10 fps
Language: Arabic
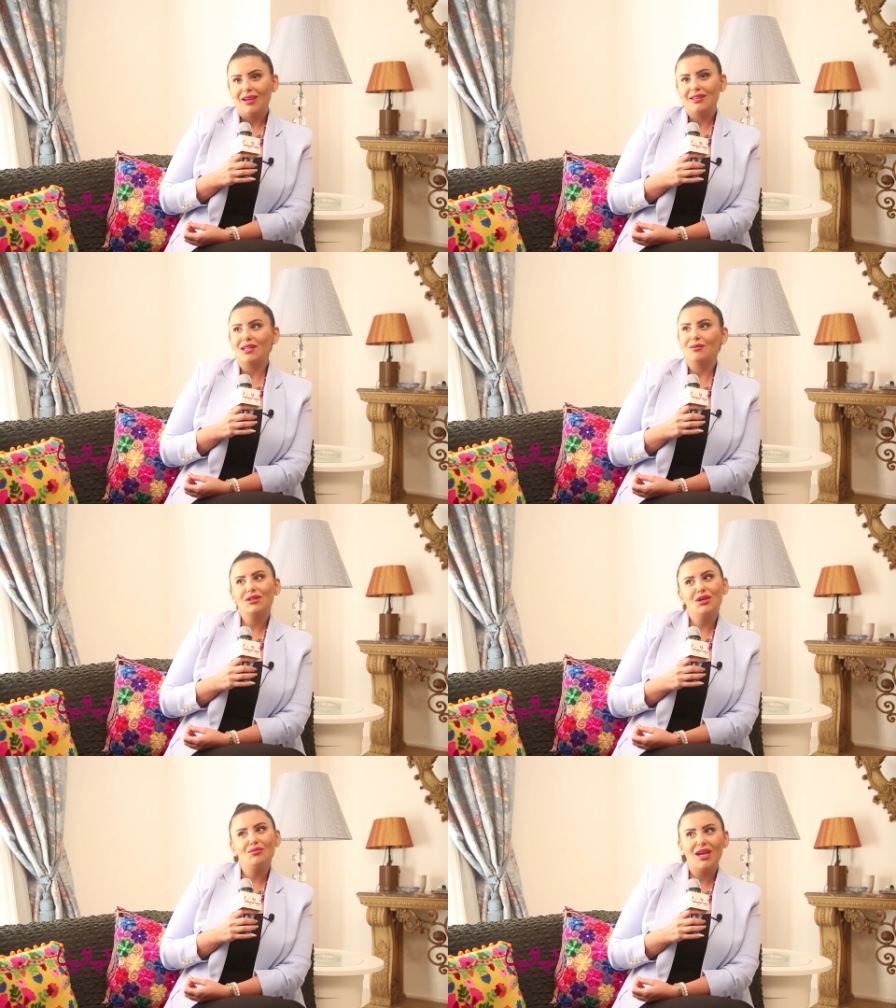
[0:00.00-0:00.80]
انت لما
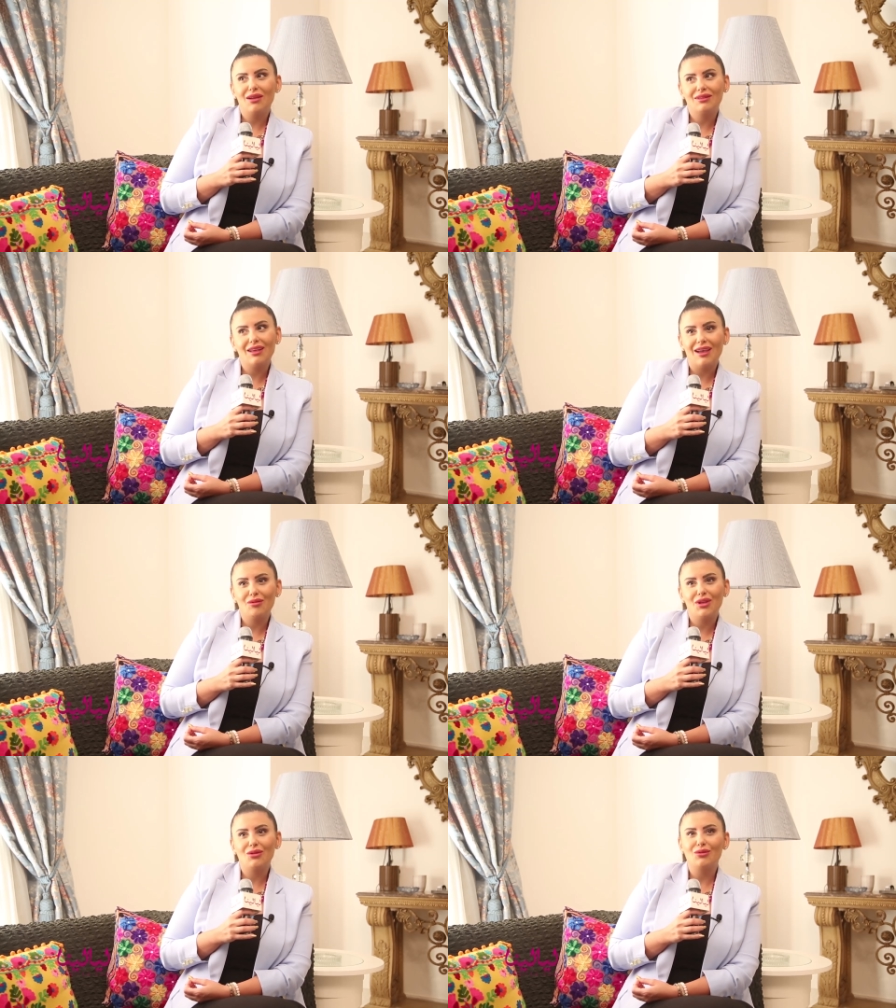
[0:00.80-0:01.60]
تحبي حد
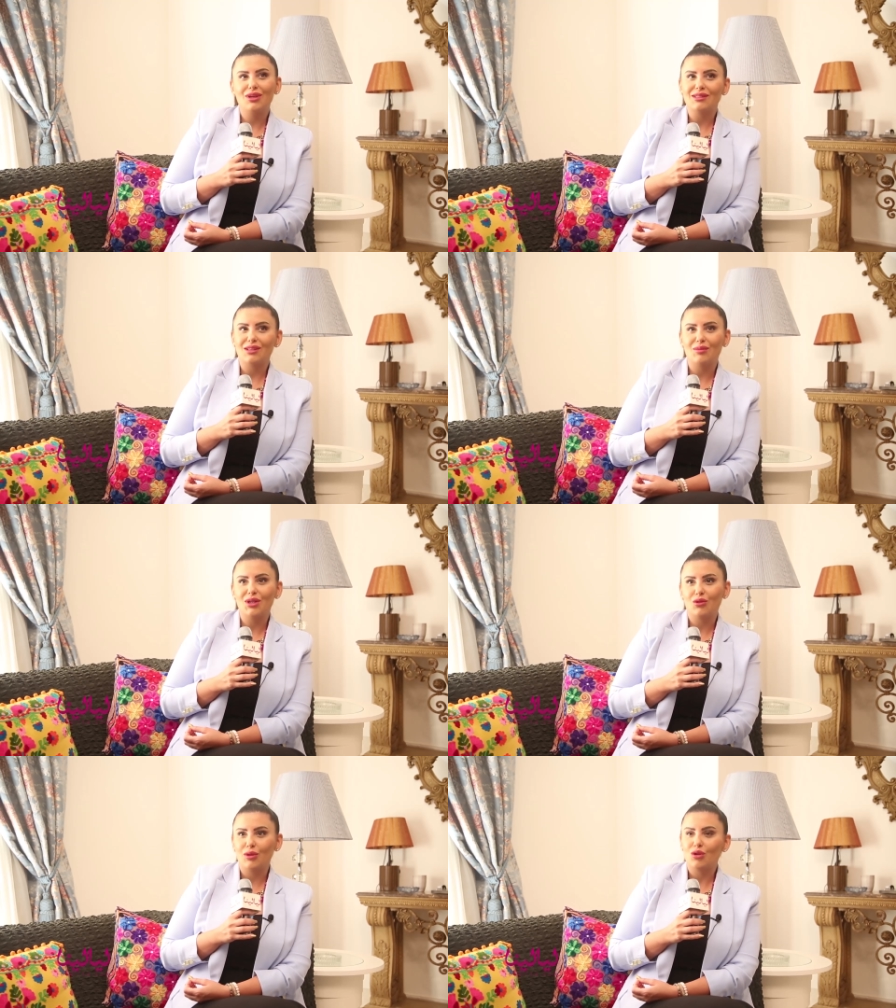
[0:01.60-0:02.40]
قوي ويحصل
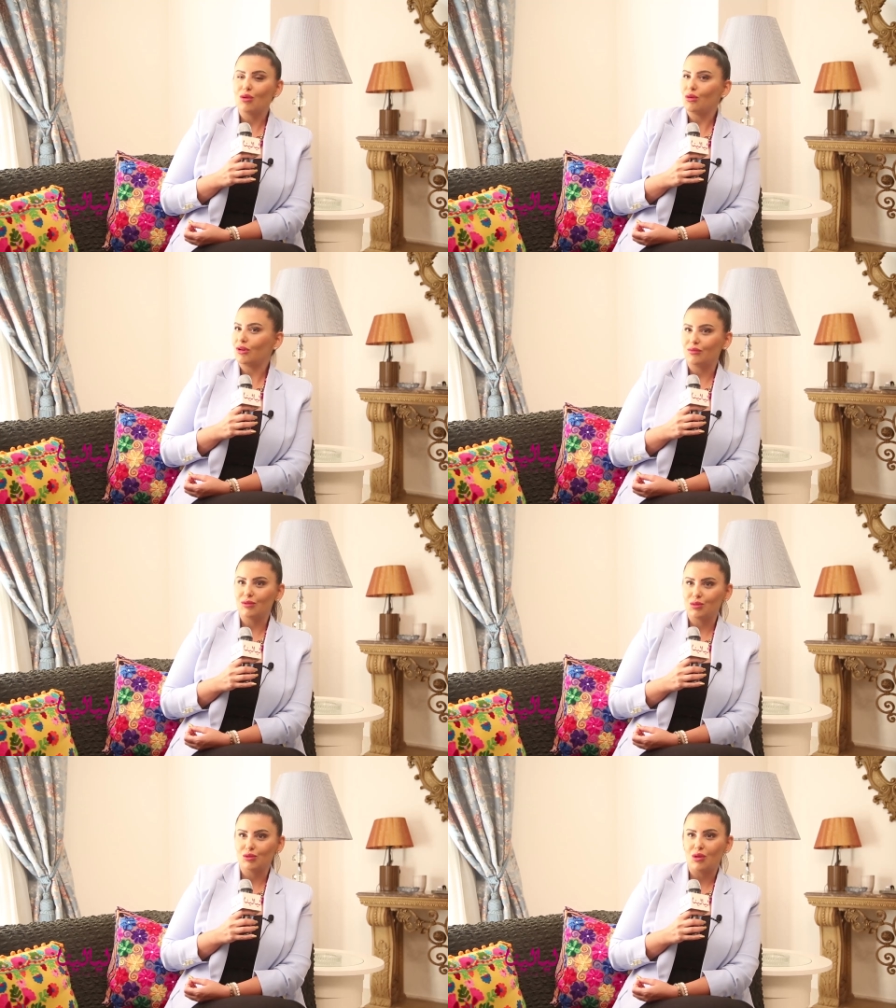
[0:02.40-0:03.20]
بينك وبينه موقف
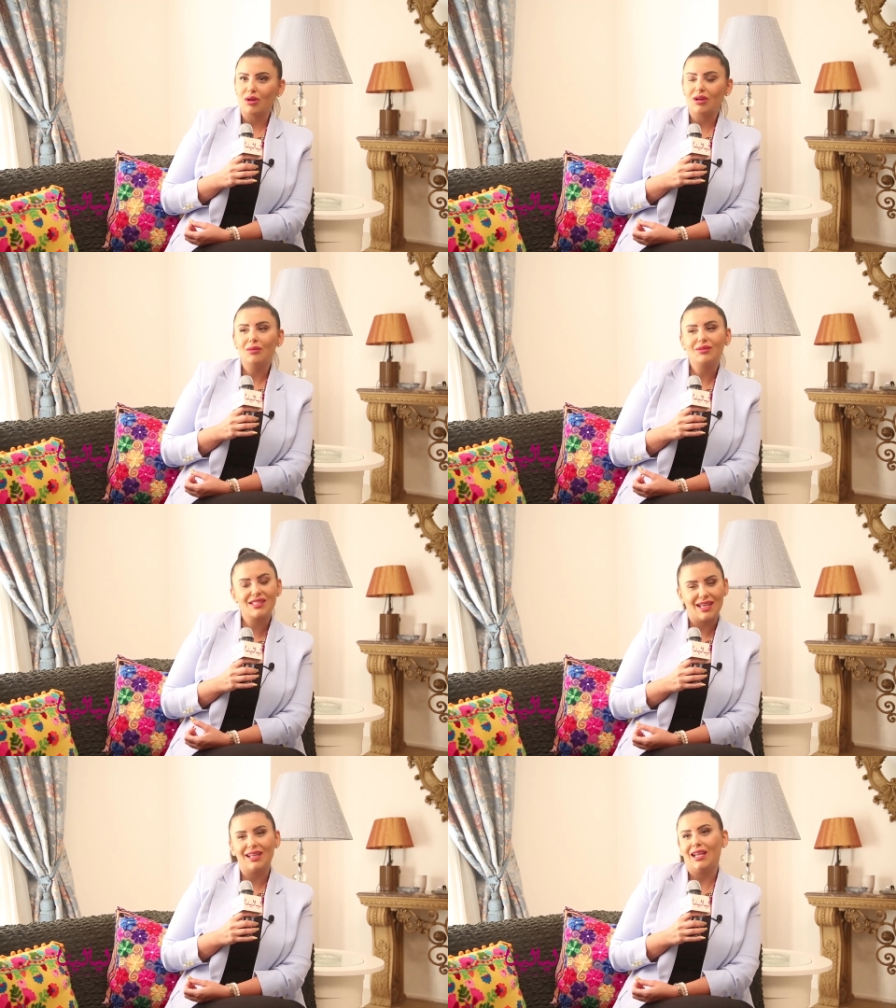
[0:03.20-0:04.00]
مش متوقعه
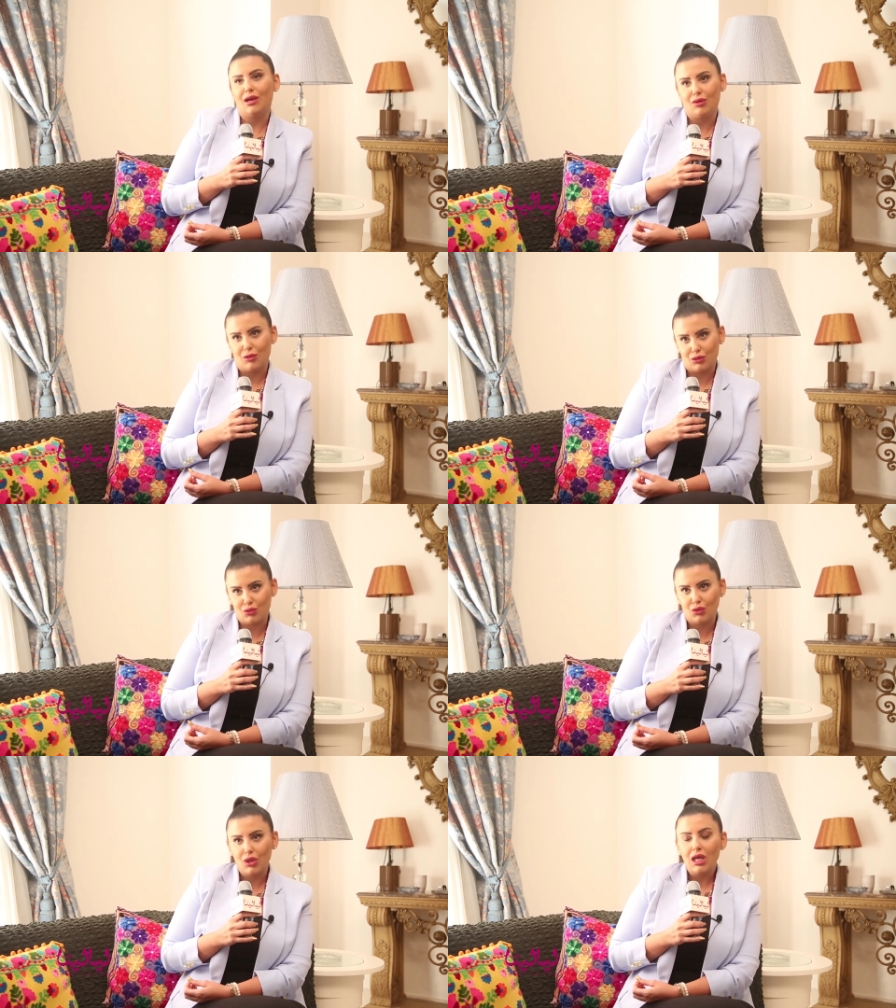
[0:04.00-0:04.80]
بتزعلي قوي برضه